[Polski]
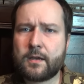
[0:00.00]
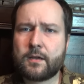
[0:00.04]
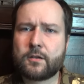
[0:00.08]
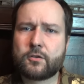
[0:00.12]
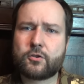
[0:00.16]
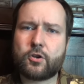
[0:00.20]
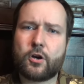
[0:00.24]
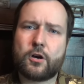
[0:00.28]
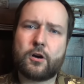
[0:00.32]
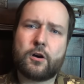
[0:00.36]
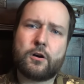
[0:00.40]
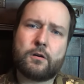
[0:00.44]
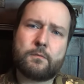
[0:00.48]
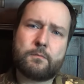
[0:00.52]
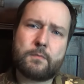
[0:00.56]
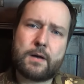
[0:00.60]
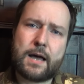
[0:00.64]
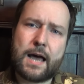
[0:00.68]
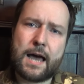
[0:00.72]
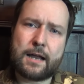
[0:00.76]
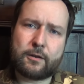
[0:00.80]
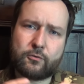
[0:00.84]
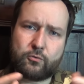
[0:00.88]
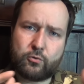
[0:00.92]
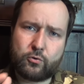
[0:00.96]
to
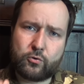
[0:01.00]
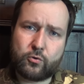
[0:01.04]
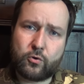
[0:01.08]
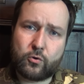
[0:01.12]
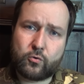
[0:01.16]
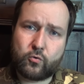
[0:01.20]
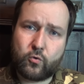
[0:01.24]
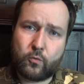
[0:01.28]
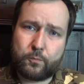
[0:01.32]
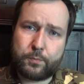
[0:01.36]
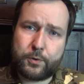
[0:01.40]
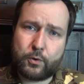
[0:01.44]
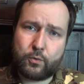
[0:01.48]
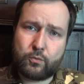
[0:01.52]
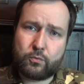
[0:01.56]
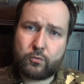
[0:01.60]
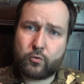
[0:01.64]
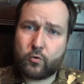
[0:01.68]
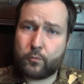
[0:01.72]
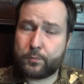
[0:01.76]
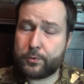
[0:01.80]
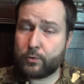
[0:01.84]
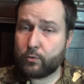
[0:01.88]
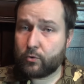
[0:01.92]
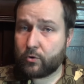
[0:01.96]
Artur go kupił,
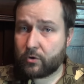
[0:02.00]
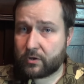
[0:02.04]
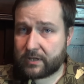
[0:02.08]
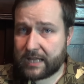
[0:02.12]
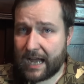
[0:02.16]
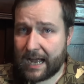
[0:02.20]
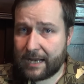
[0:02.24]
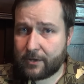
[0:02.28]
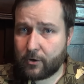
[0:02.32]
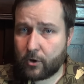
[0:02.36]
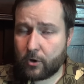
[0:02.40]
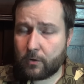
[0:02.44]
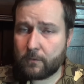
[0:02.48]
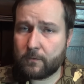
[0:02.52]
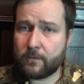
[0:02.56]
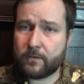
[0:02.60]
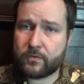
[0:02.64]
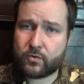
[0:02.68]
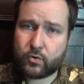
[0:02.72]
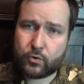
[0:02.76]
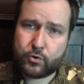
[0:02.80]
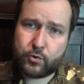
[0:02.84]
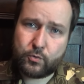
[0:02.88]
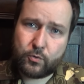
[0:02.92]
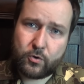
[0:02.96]
kupił go tanio,
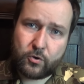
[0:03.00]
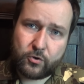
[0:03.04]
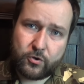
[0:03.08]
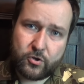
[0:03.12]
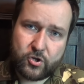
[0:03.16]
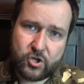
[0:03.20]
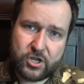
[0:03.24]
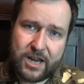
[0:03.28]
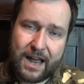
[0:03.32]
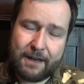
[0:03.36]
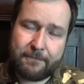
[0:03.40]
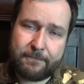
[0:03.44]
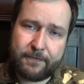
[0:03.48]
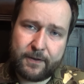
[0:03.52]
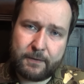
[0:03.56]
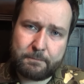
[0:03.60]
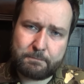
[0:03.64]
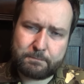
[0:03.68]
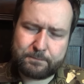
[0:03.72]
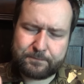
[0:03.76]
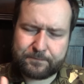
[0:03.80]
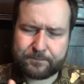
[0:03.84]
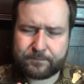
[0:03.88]
wrzucił go do szafy,